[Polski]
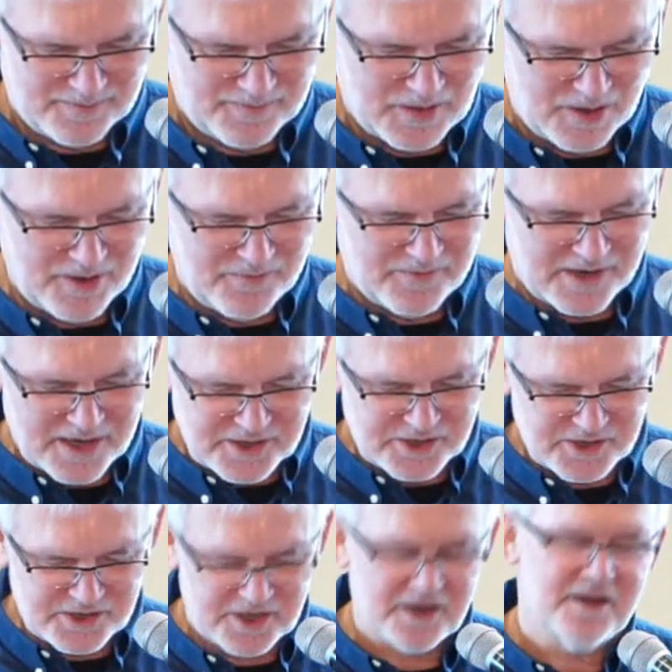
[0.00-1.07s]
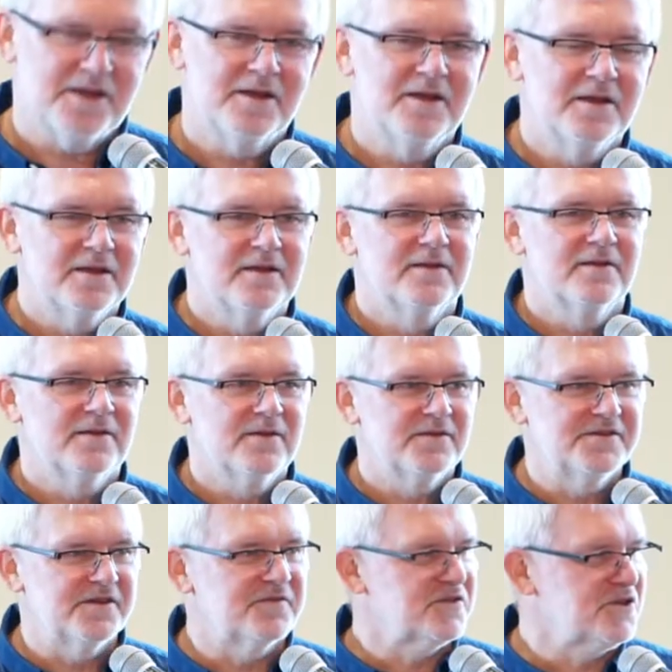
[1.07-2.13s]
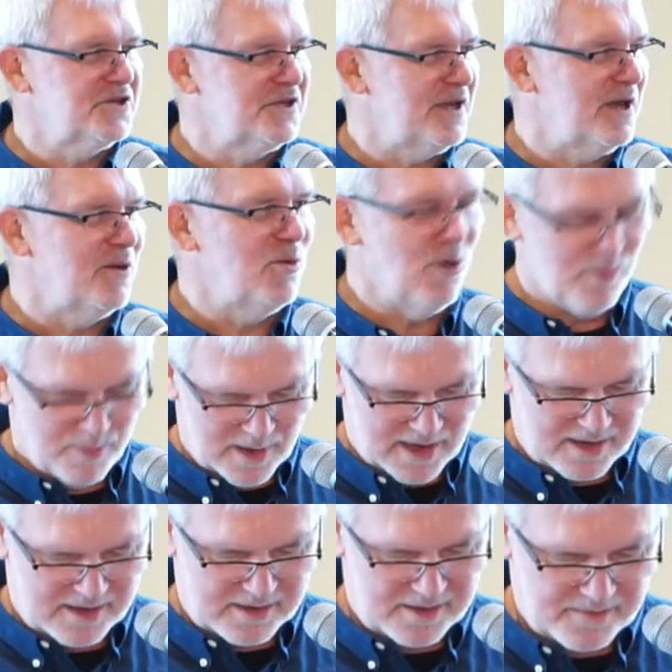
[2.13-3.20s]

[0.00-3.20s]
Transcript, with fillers: No i wreszcie dziewczyna, chłopak,